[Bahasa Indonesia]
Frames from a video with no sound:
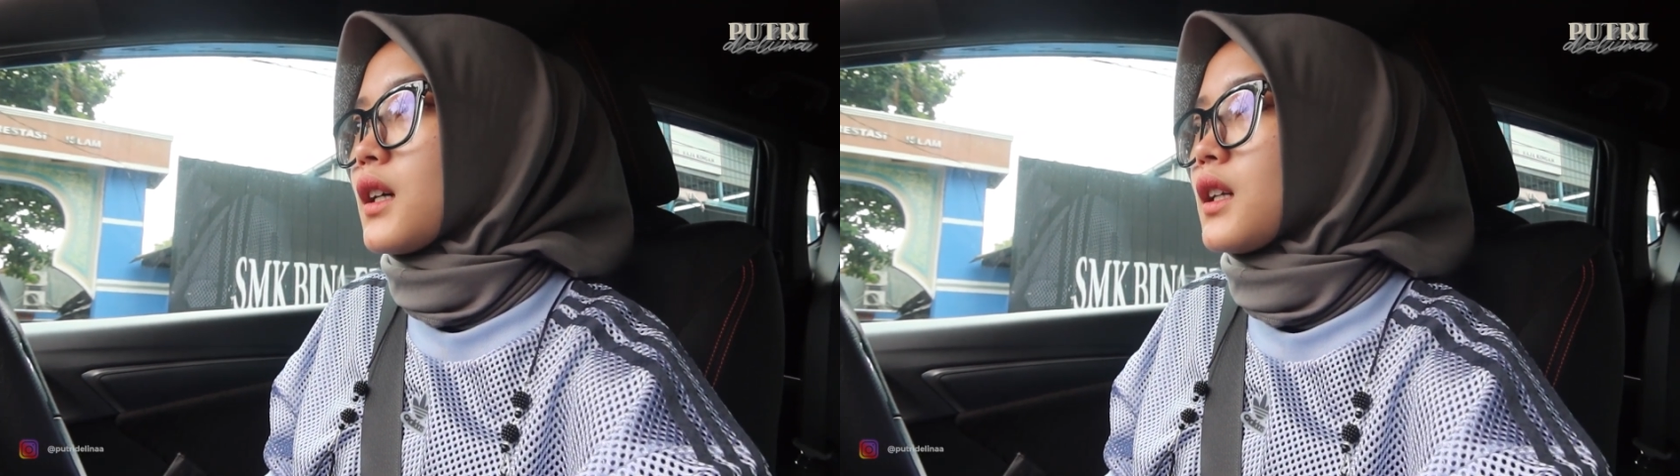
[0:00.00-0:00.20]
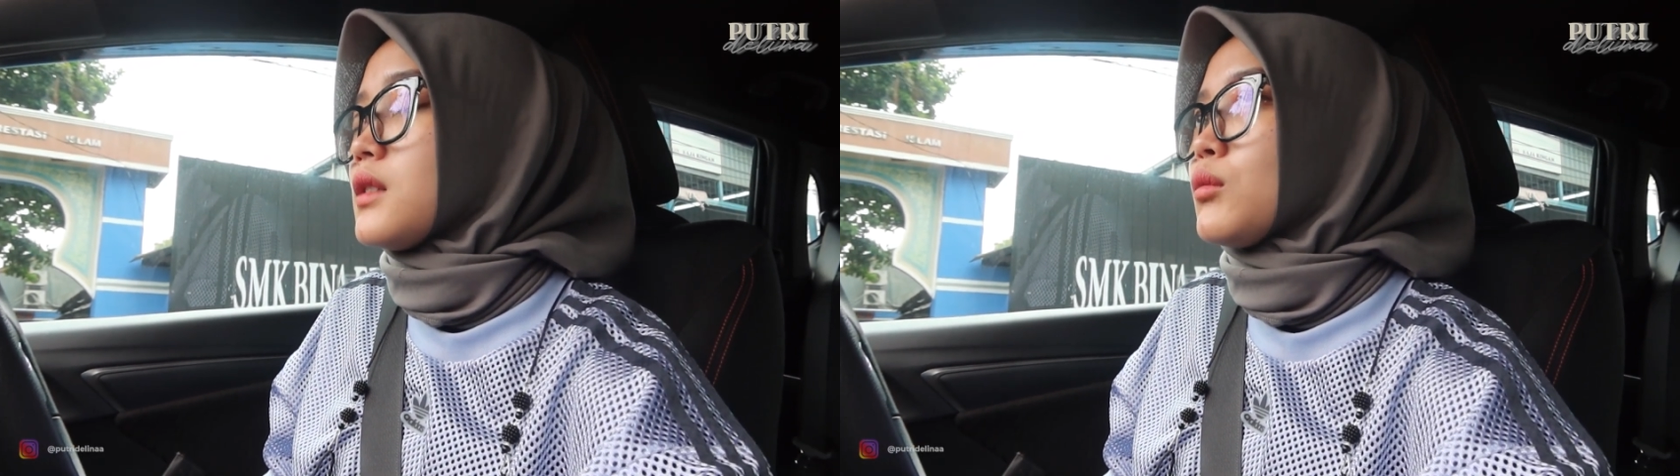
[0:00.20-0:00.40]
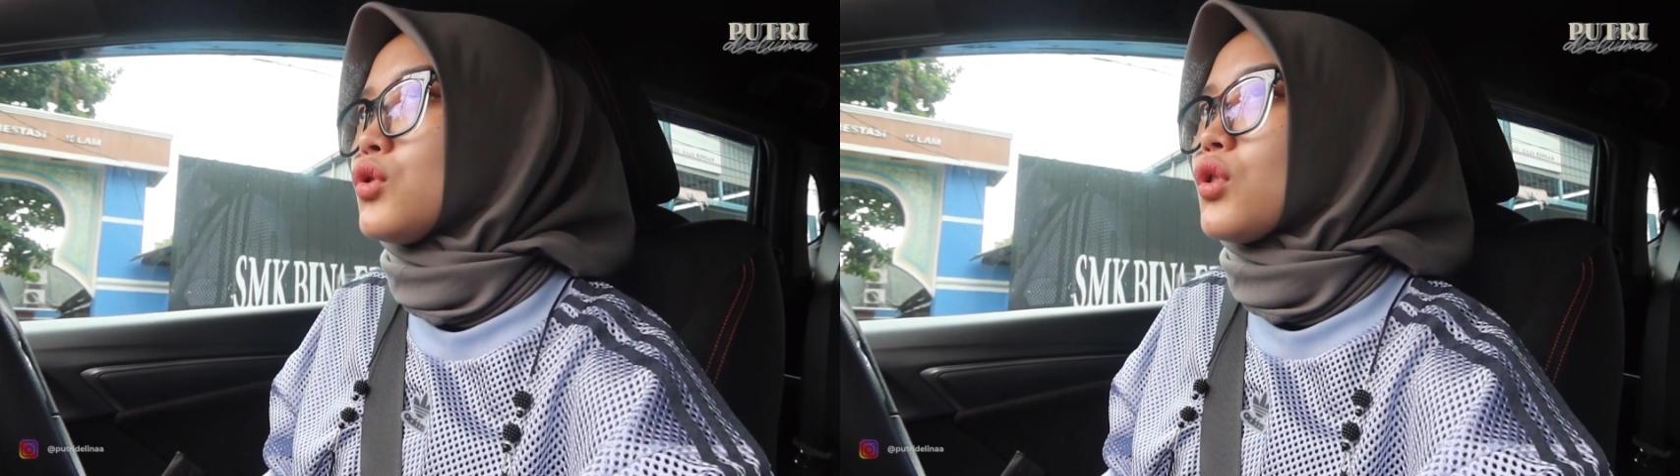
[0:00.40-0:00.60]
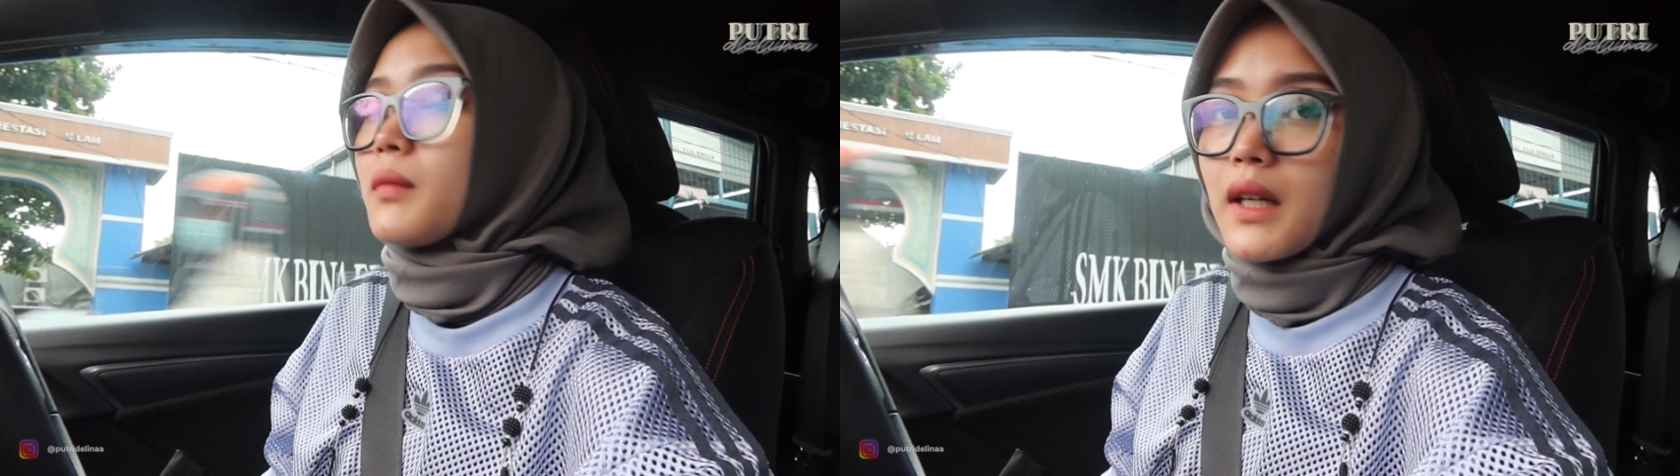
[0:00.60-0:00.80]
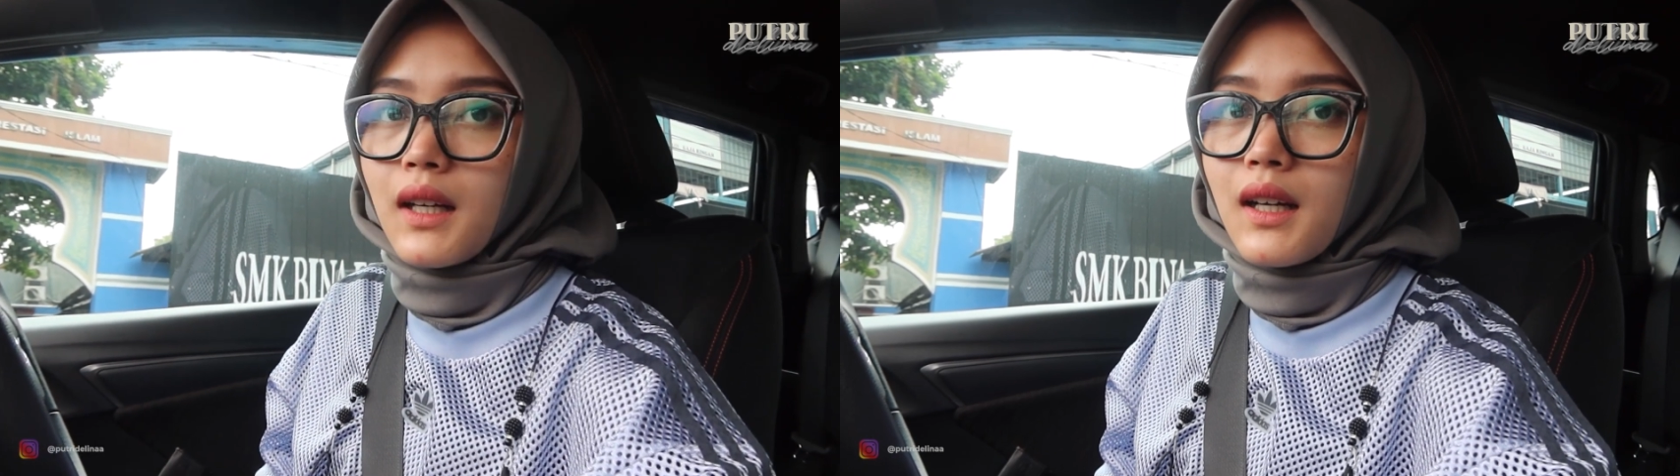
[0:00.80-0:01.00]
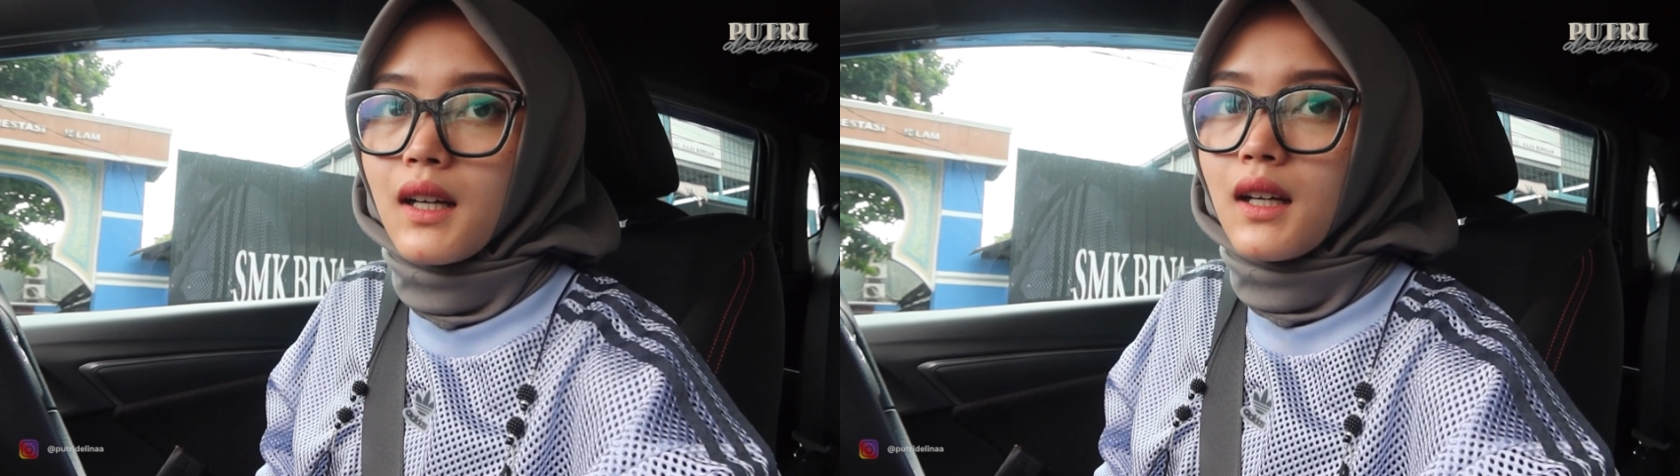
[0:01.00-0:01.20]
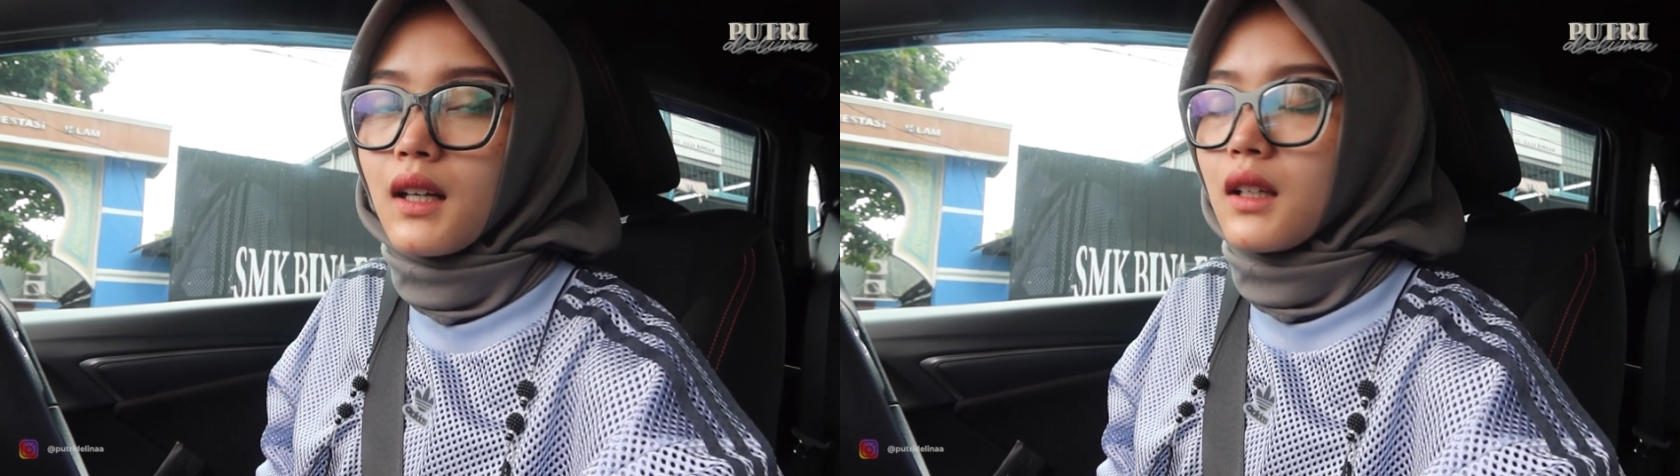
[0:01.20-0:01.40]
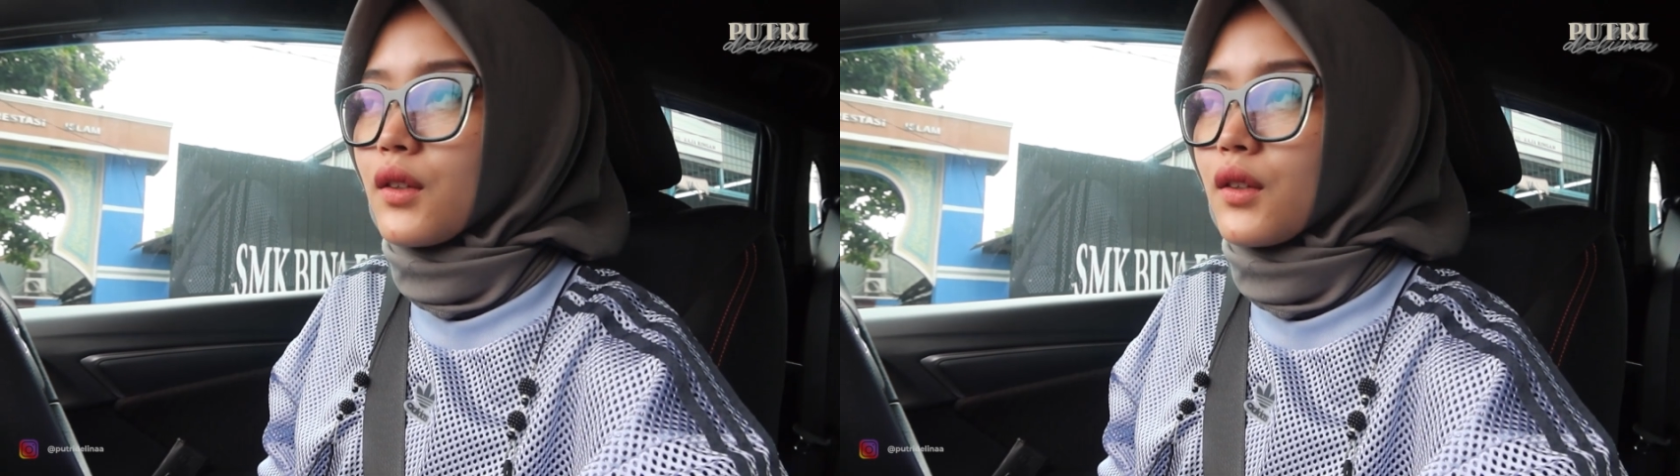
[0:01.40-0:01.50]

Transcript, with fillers: kalian mau coba nggak